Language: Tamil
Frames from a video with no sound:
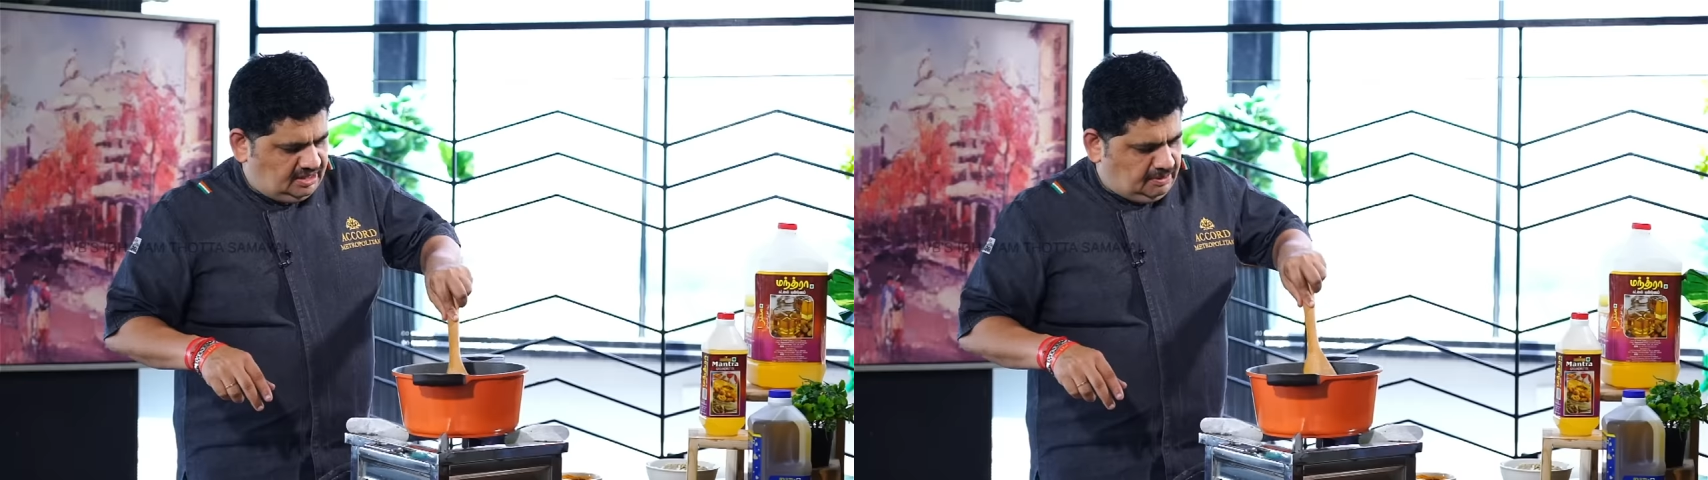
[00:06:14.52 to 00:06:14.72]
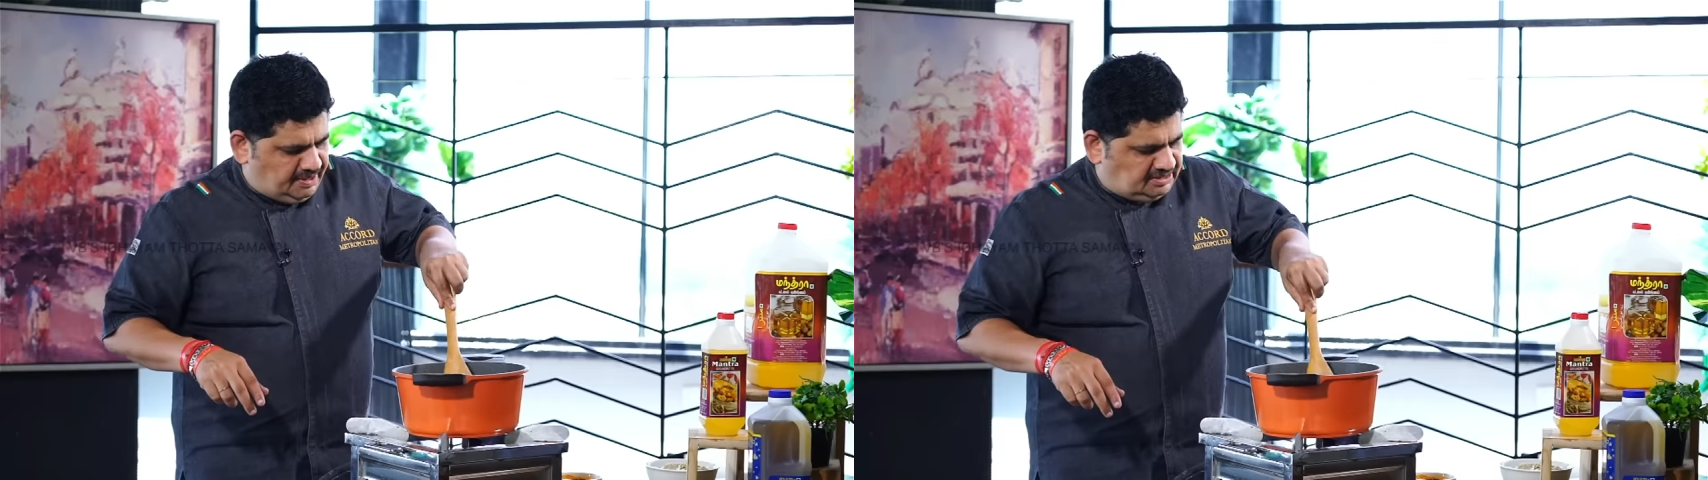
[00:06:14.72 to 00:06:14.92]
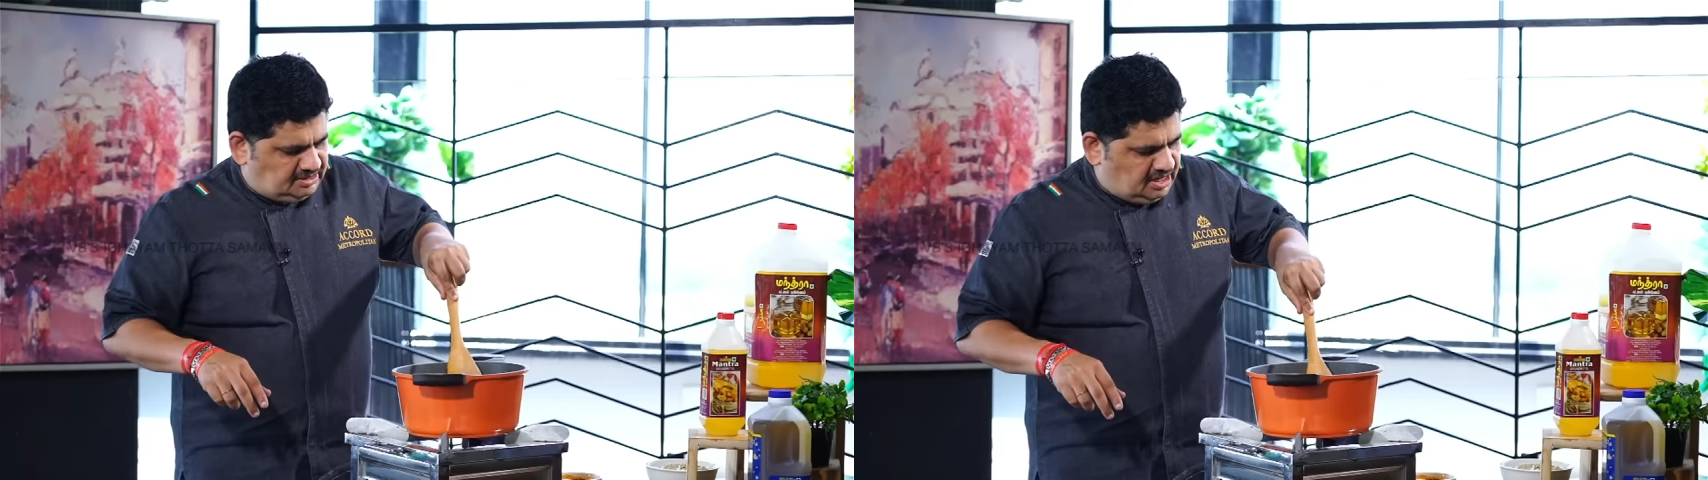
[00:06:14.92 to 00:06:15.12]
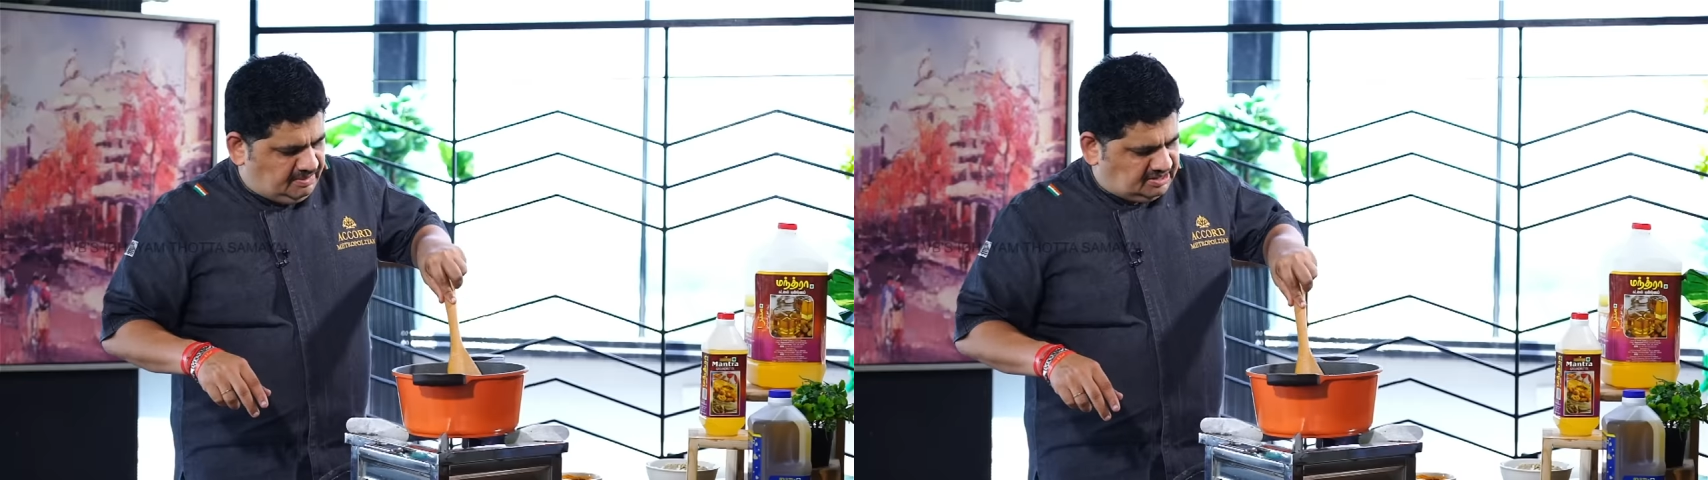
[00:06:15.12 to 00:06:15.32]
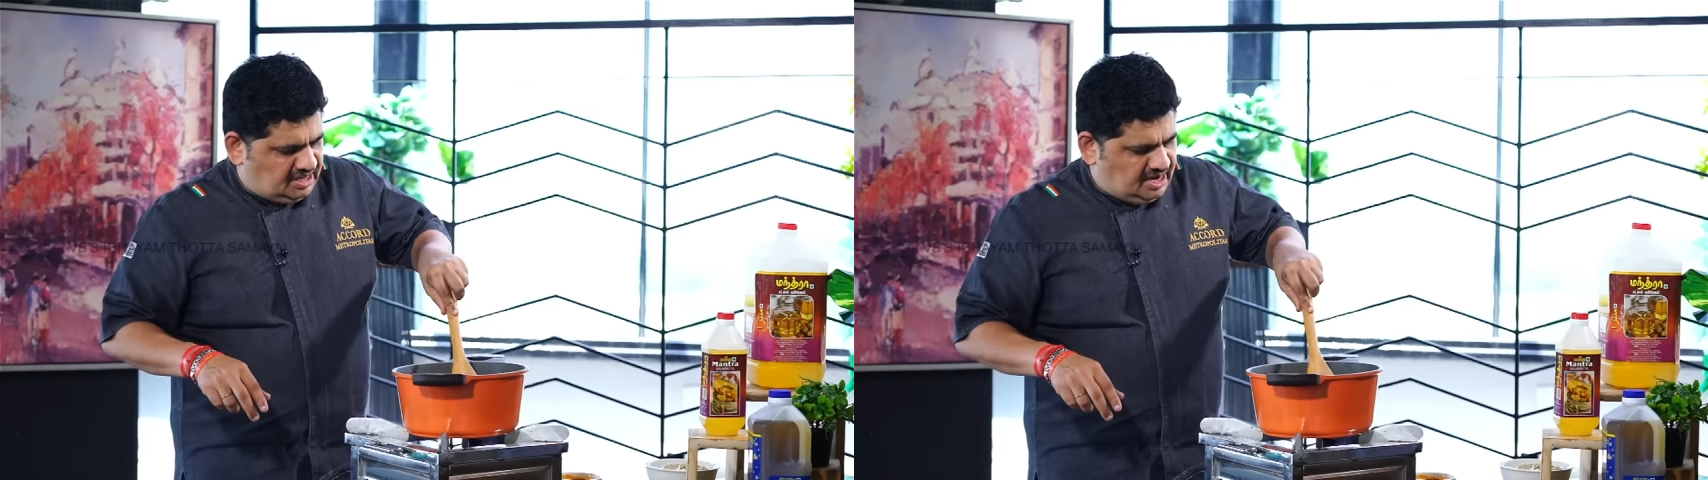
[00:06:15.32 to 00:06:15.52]
அந்த பச்சை
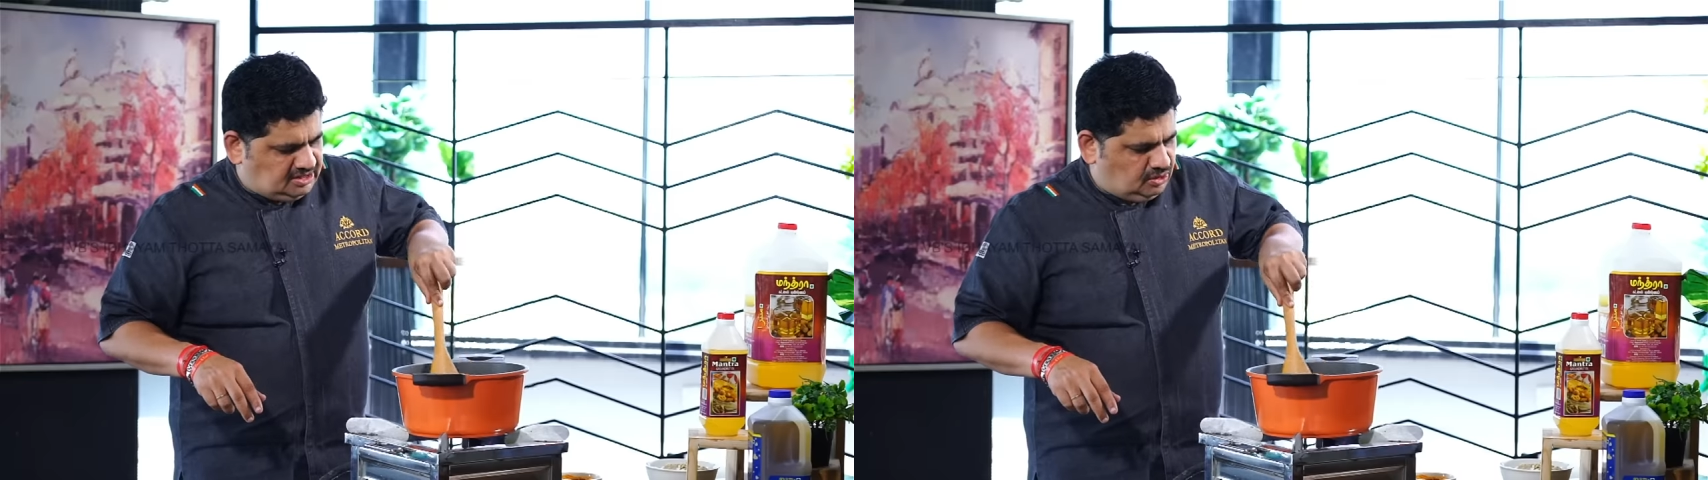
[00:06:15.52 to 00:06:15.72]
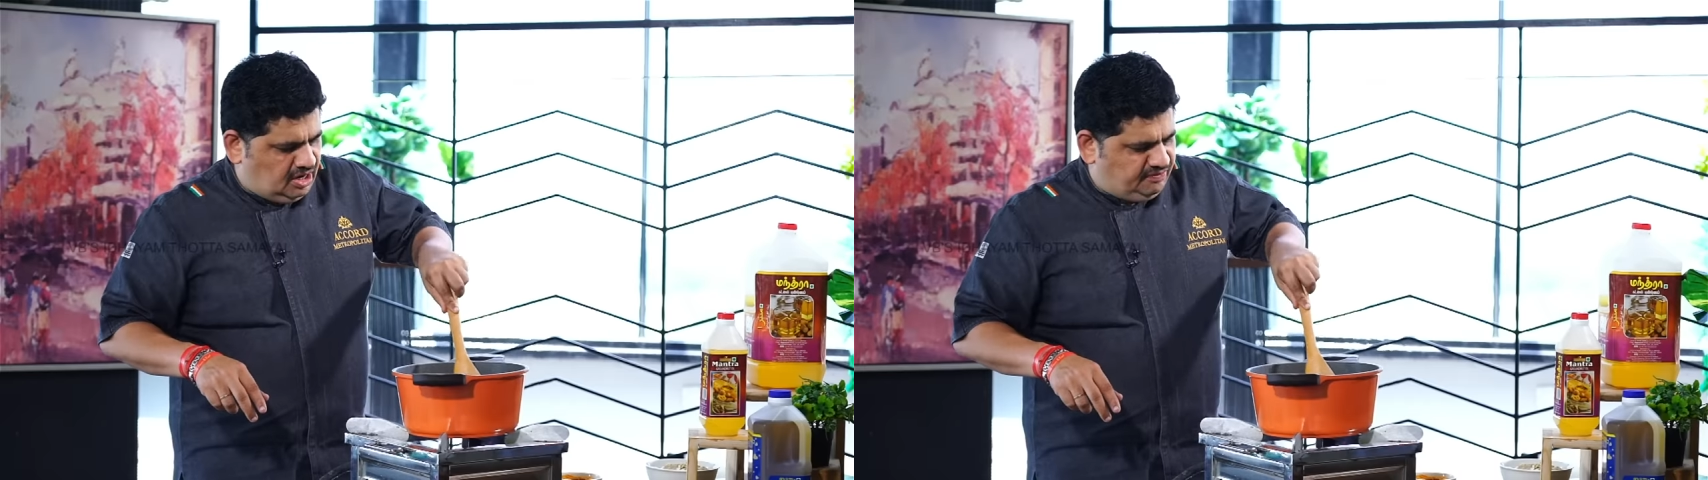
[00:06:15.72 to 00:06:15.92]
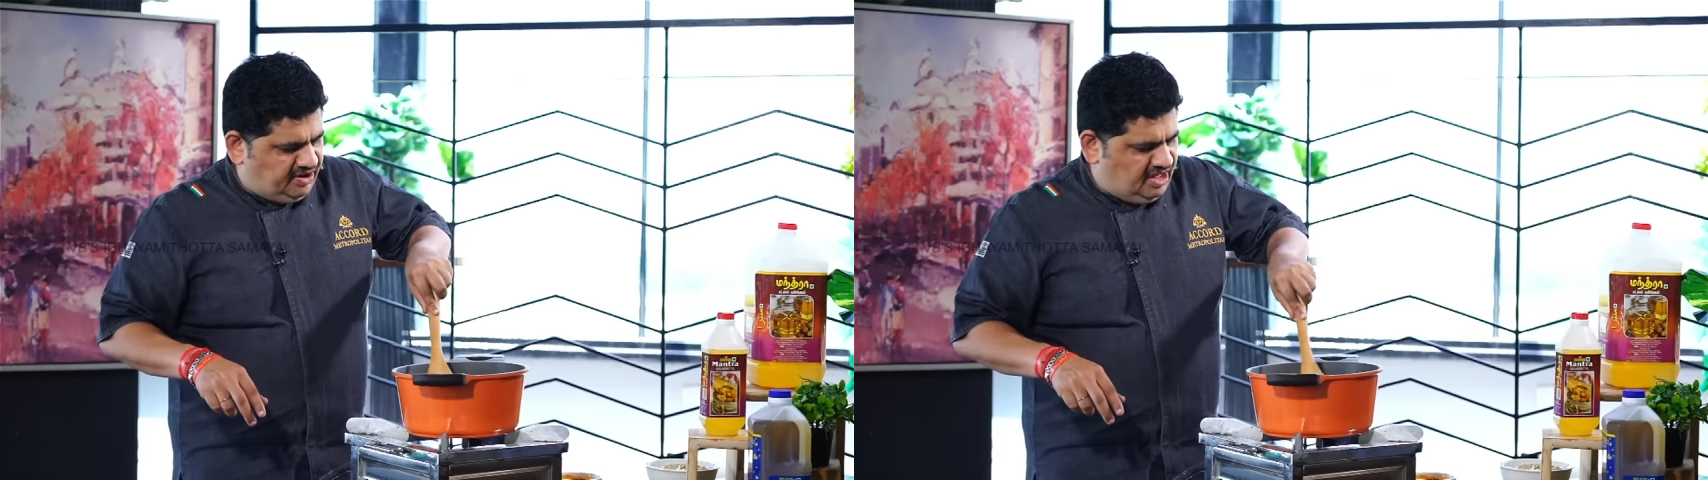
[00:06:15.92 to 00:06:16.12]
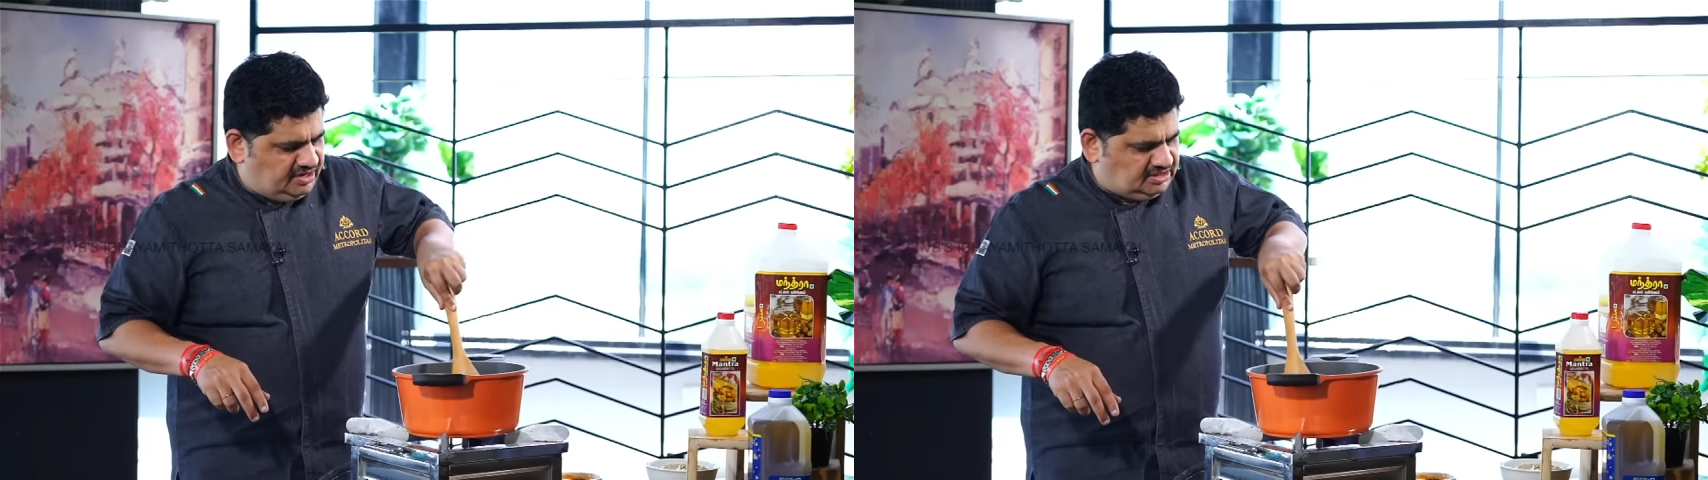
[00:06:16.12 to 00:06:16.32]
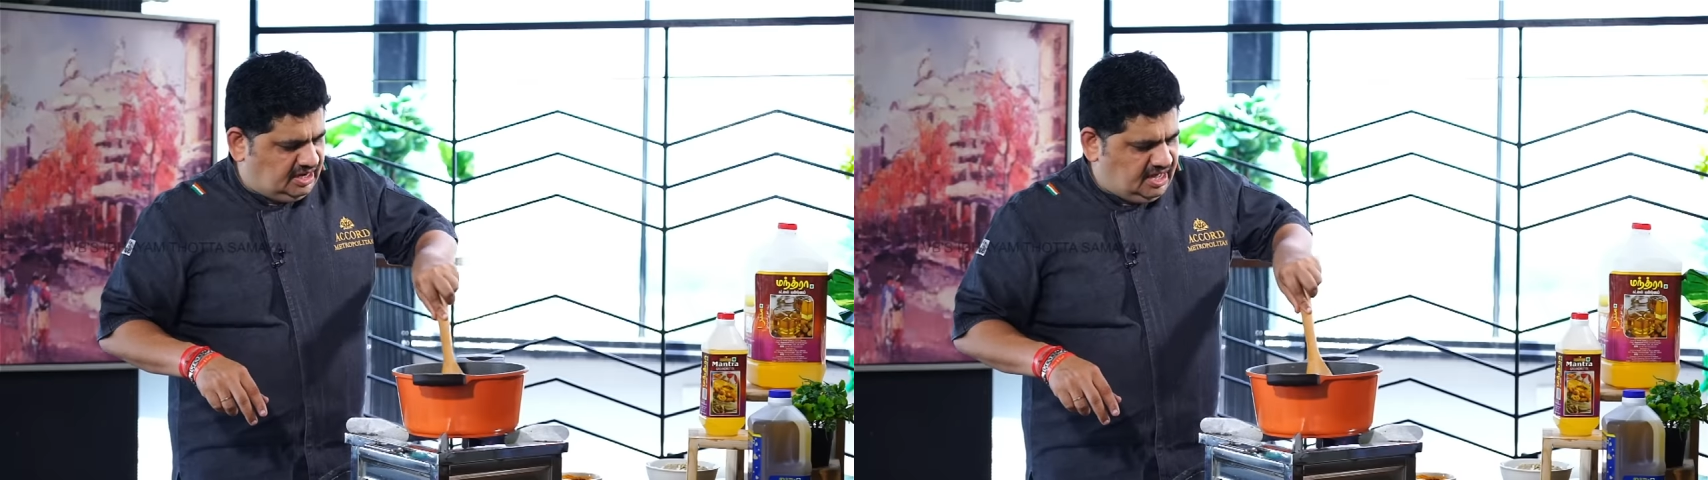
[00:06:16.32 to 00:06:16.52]
மசாலாஸ் எல்லாம் ஃப்ளேவர்ஸ்